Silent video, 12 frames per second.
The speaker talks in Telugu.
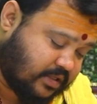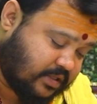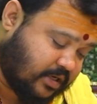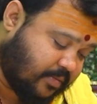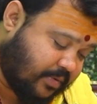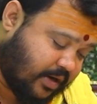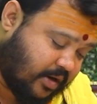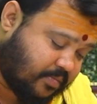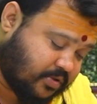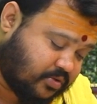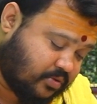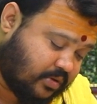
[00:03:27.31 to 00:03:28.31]
స్థితిని
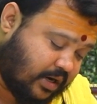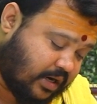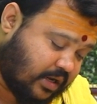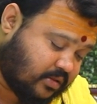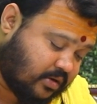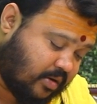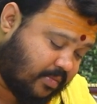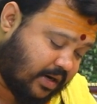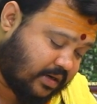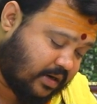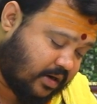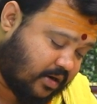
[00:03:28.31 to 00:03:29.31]
ప్రేరేపిస్తుంది హఠాత్తుగా
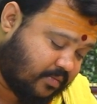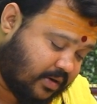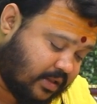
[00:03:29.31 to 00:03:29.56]
మాట్లాడడం